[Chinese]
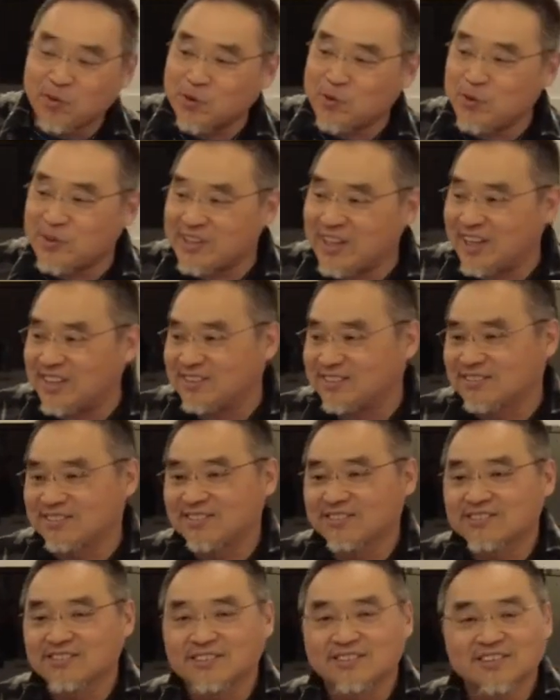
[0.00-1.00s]
我去看
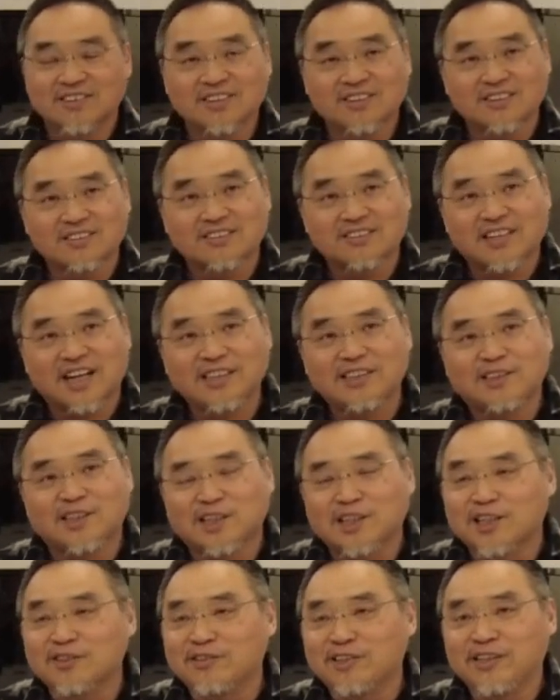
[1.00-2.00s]
他
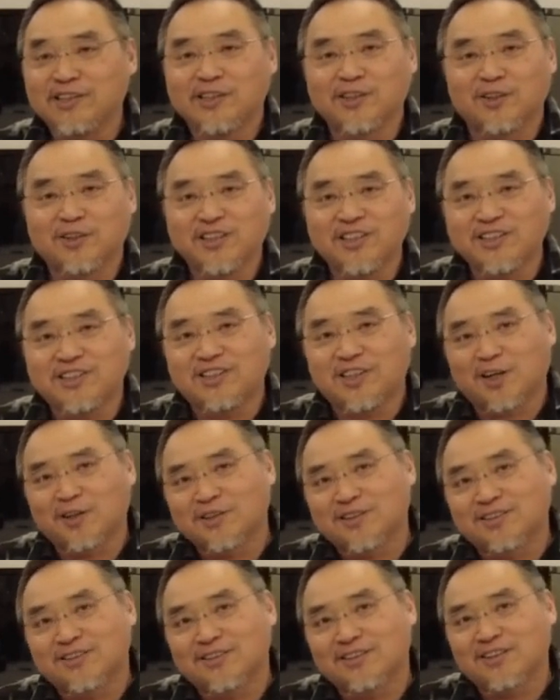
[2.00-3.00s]
整个 video 一小
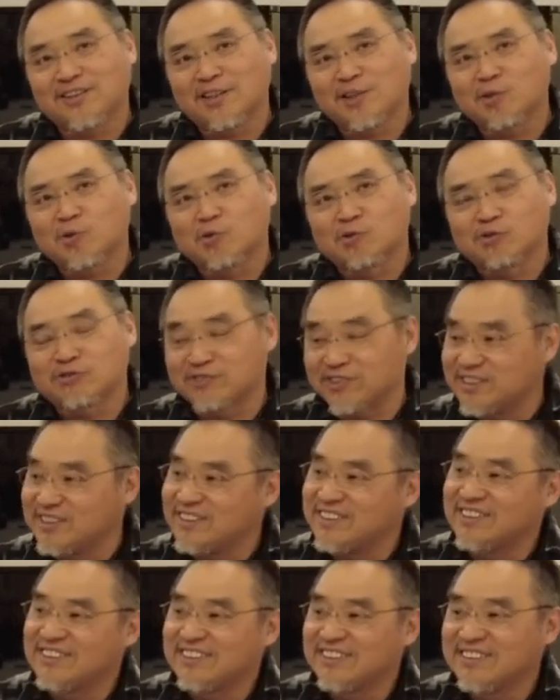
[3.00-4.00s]
时零五
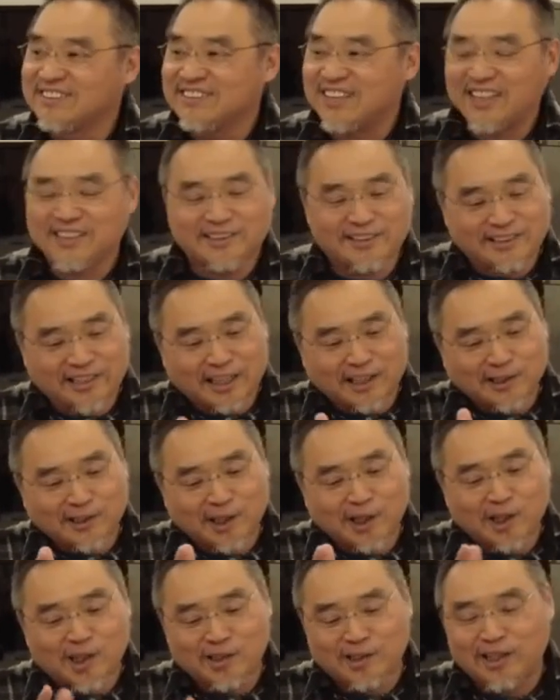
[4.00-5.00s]
分，他讲
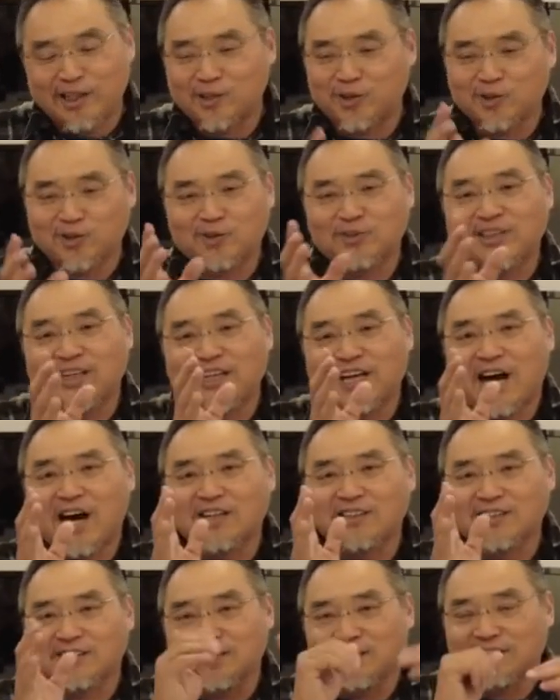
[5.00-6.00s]
到的内容就在
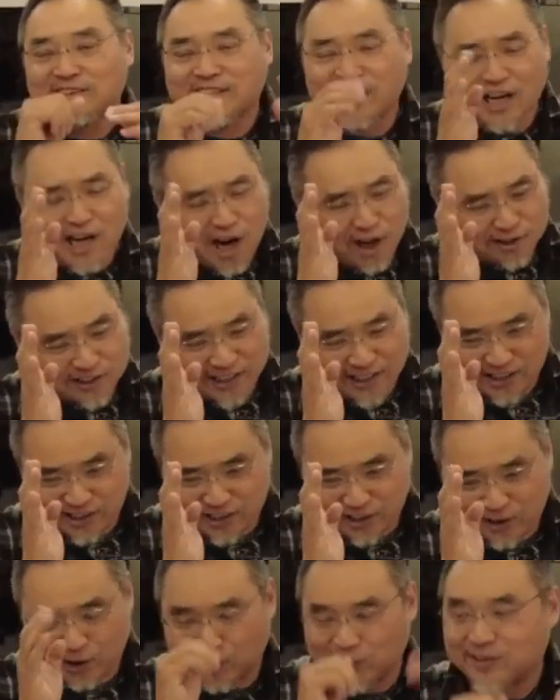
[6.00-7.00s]
under 一，刚好在一个
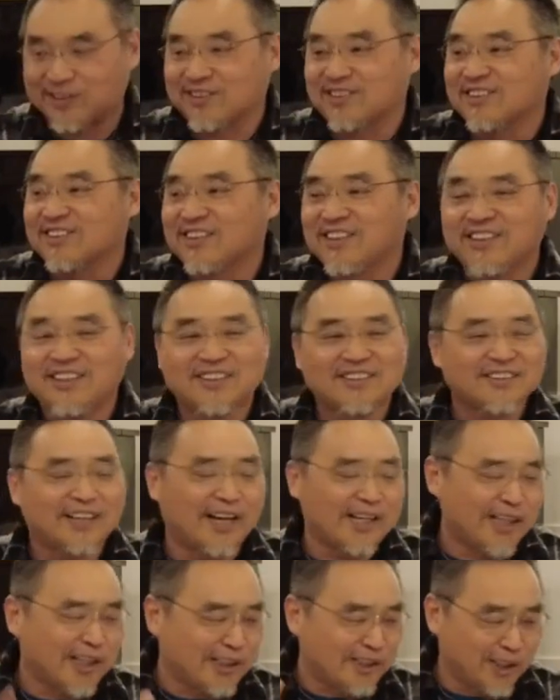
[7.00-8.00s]
小时。
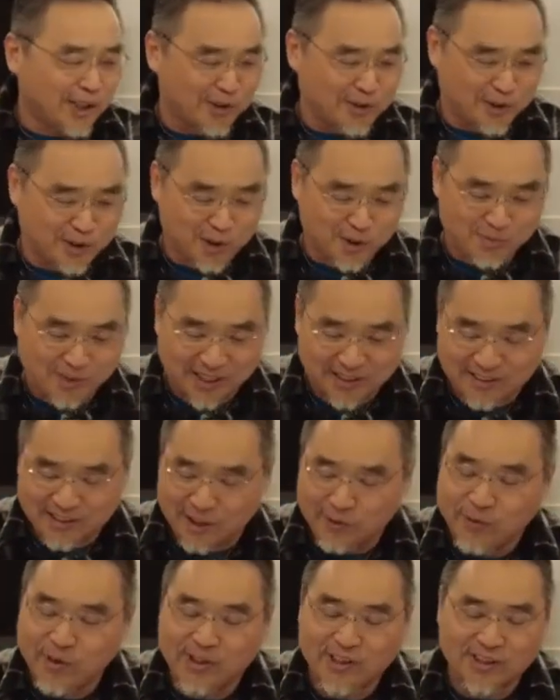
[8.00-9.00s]
他一个小时就把
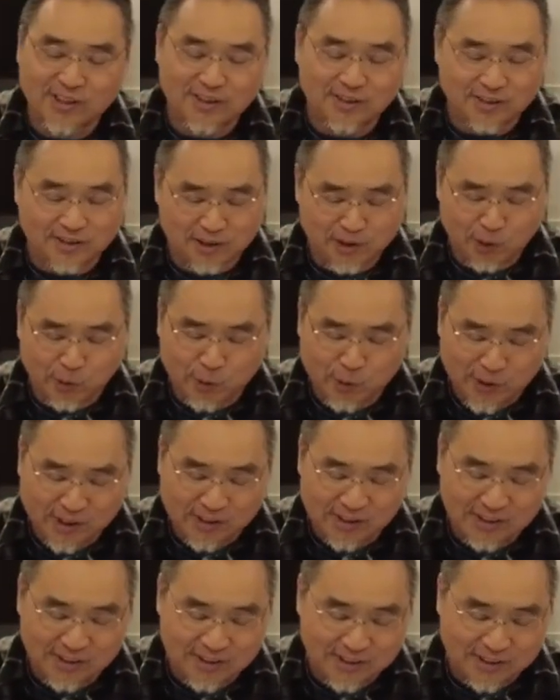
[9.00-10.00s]
先约、跟旧约、
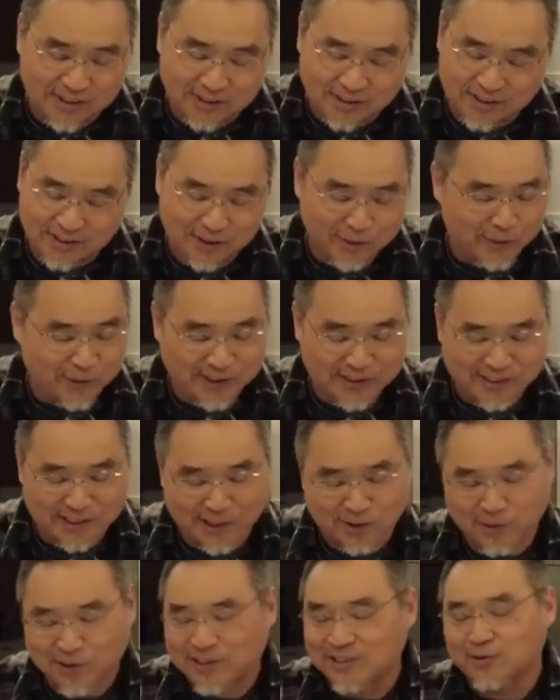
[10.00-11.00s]
跟新约讲
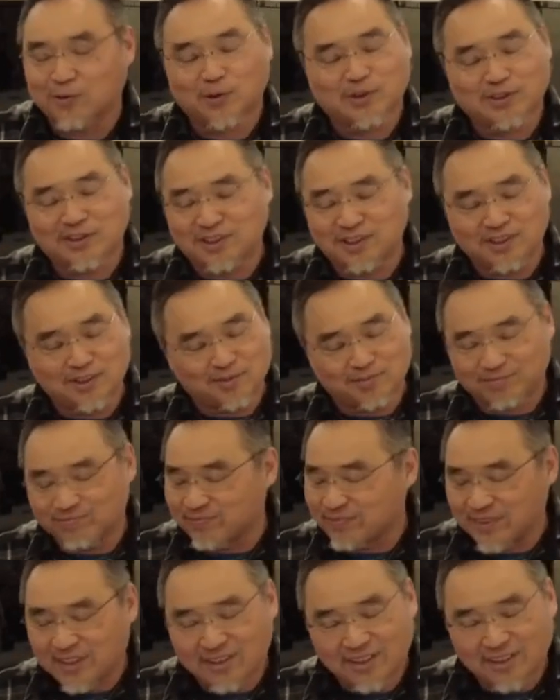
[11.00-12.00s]
完，我真是
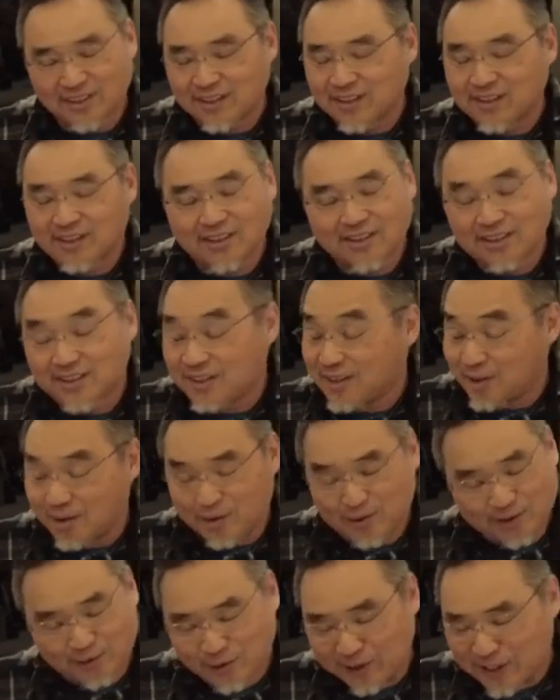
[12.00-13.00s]

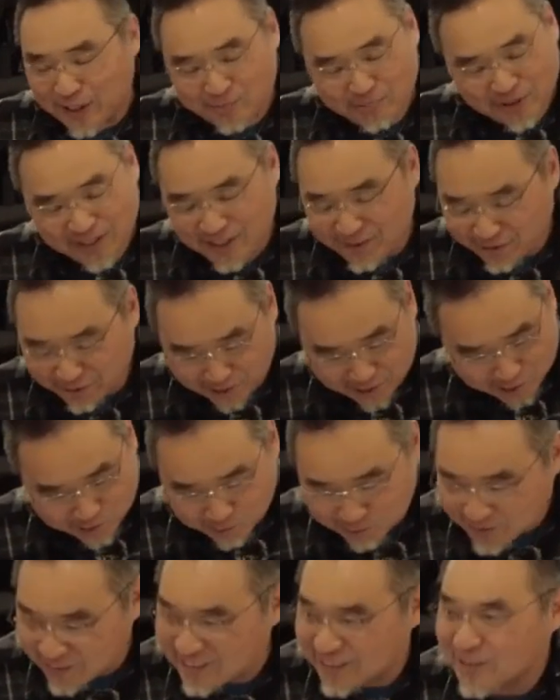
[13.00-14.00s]
对他佩服的
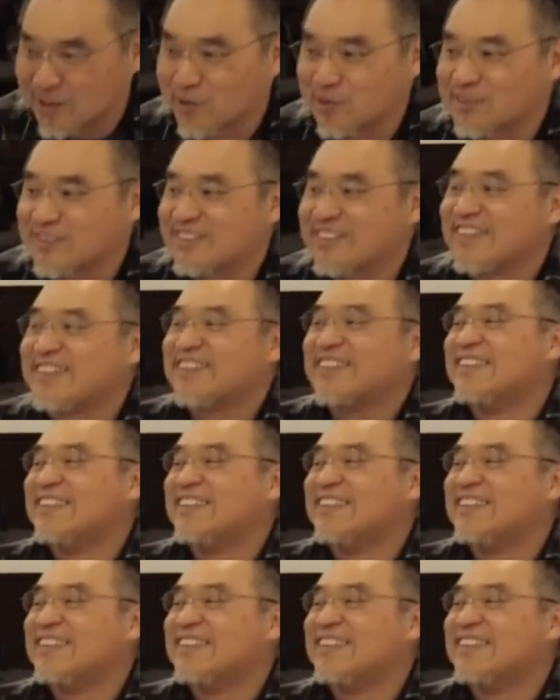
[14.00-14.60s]
五体投地。